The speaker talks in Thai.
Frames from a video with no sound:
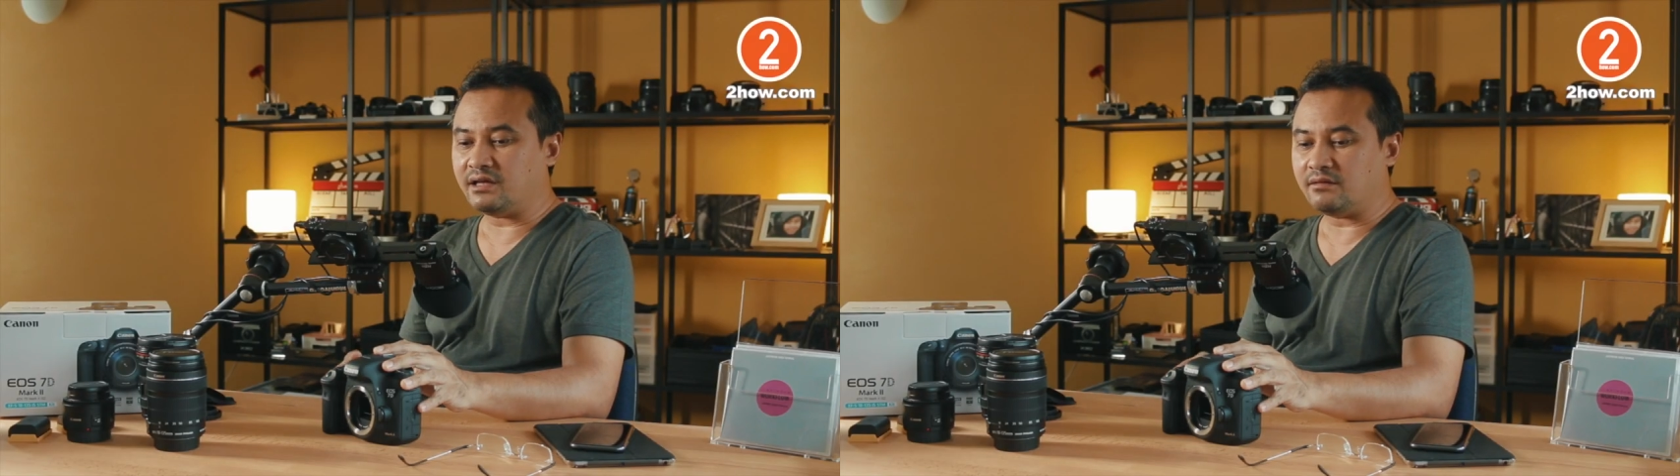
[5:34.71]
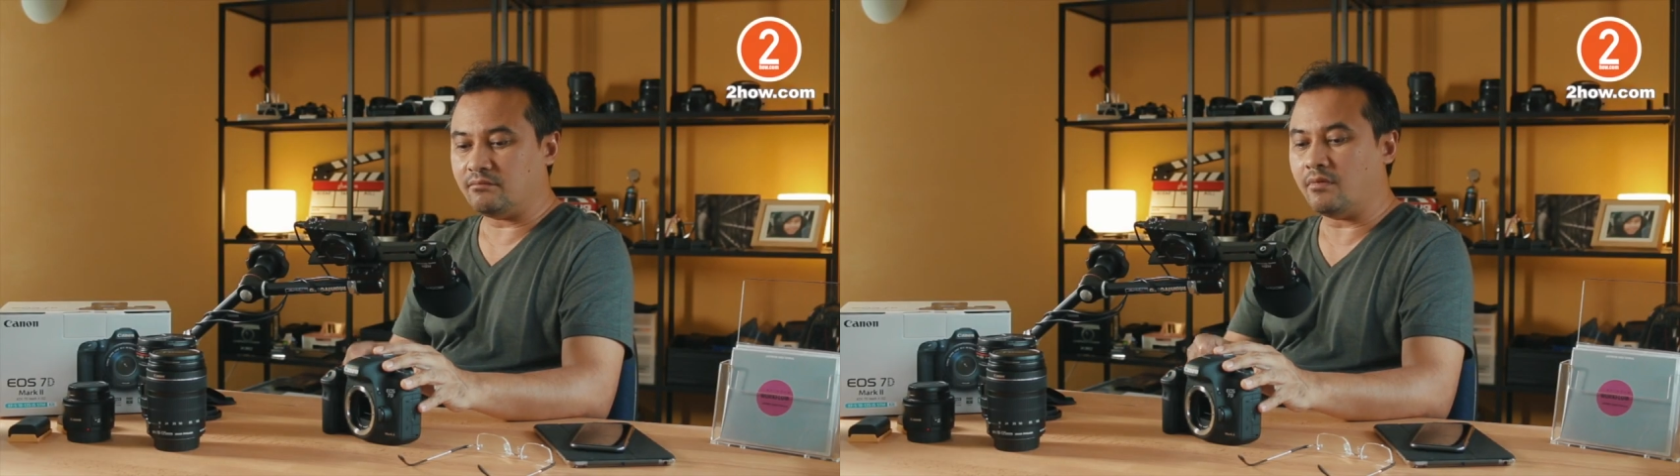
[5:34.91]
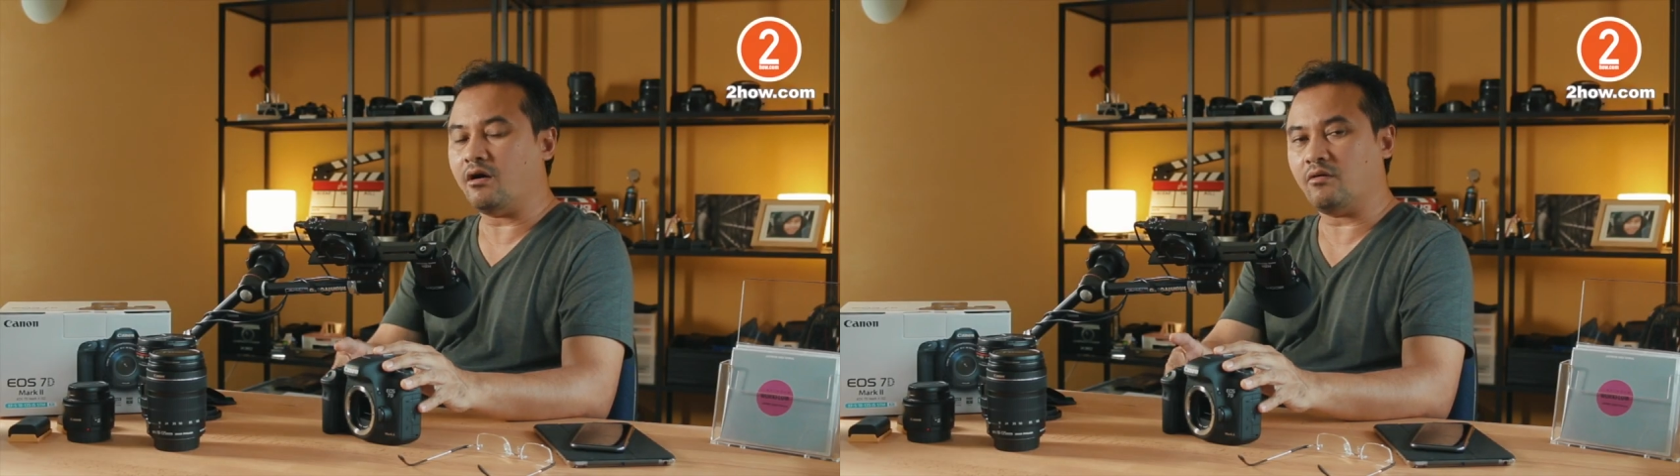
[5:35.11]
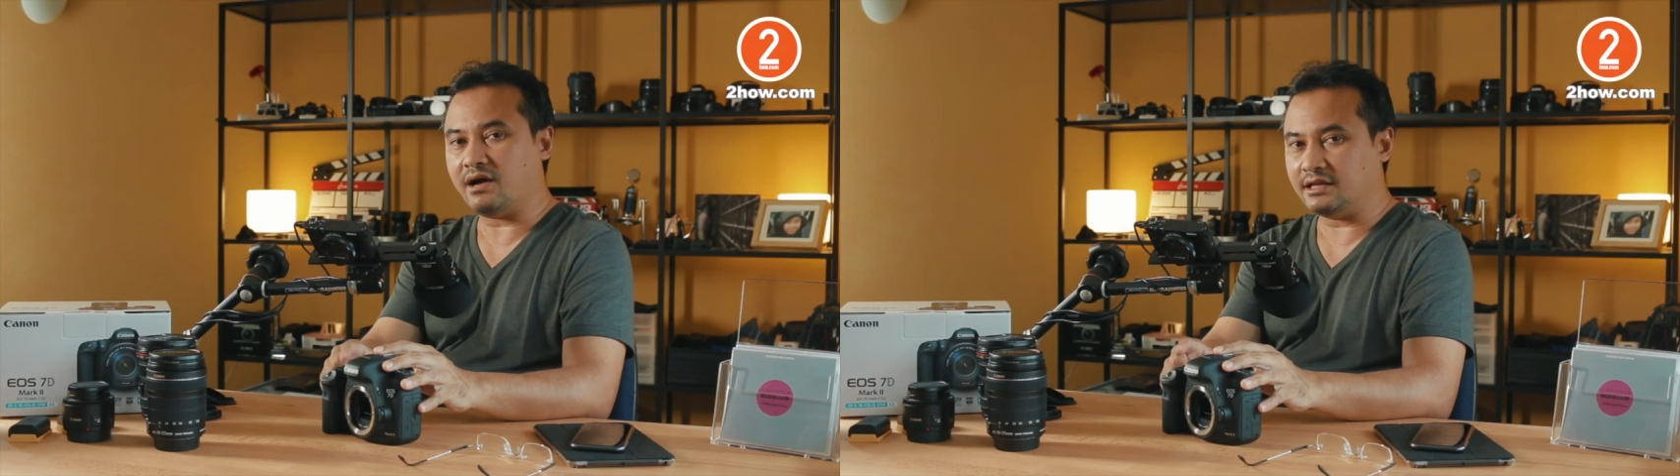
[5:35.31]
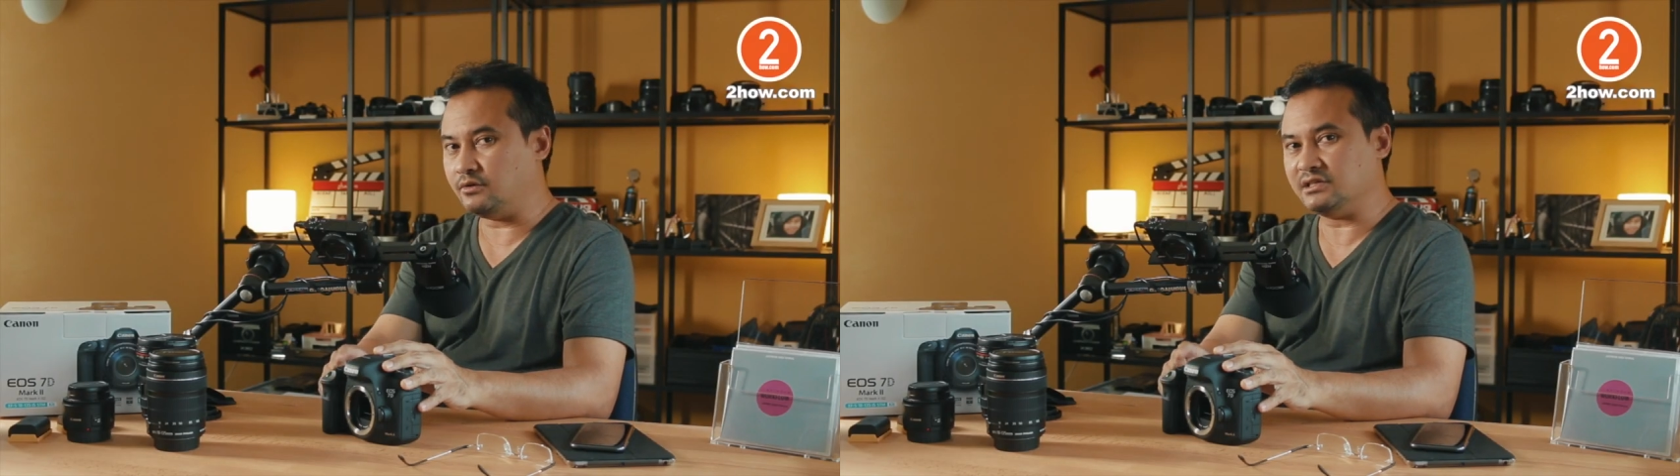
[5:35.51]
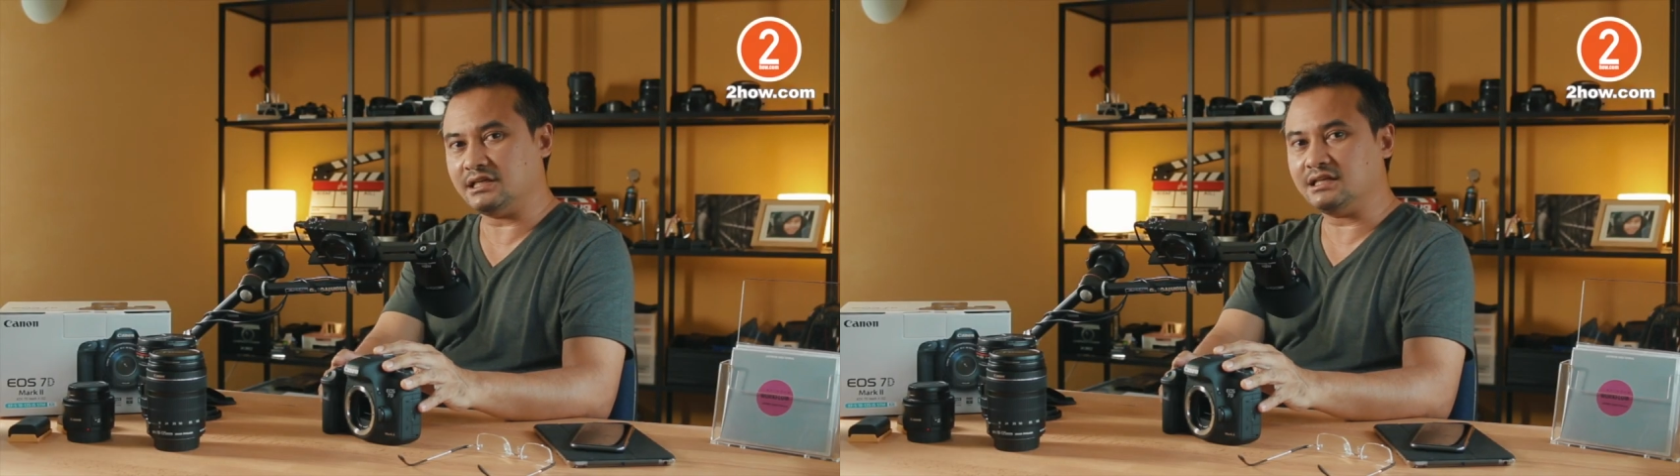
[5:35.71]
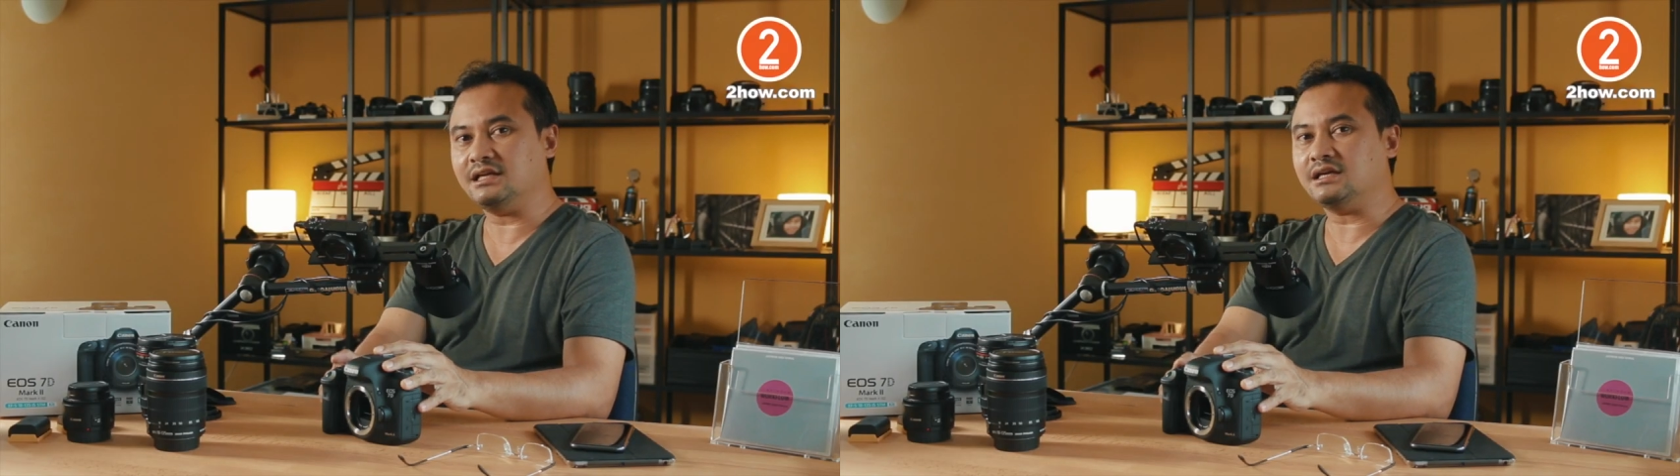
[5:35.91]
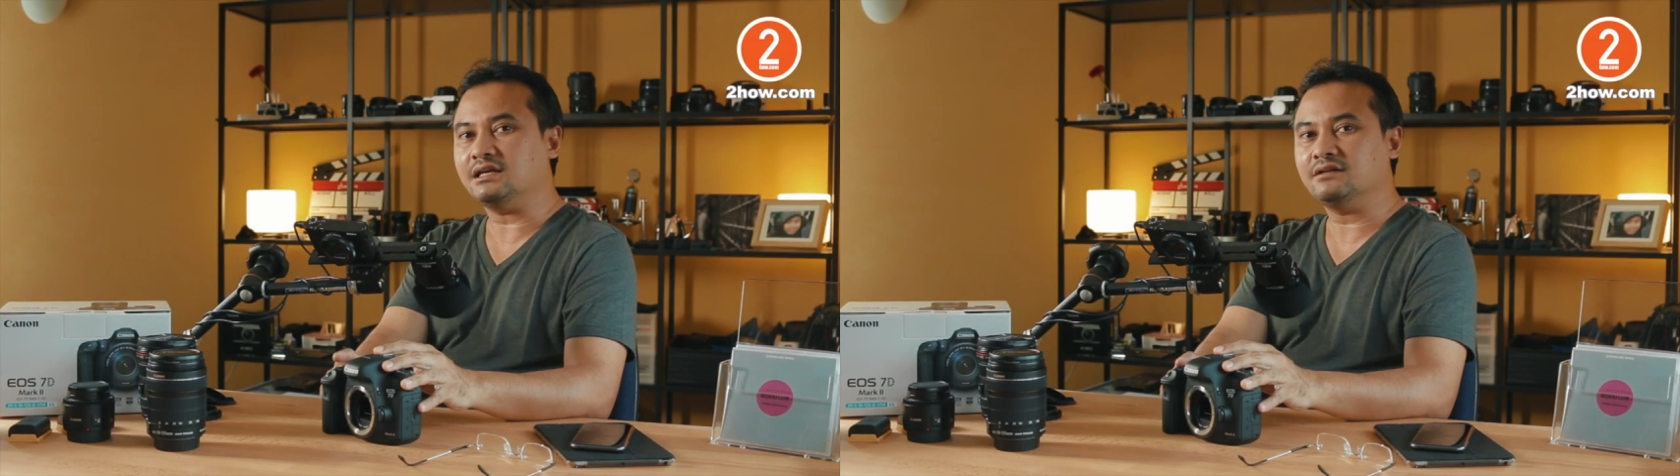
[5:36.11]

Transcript: เนี่ยเหมาะกว่าตัว 7D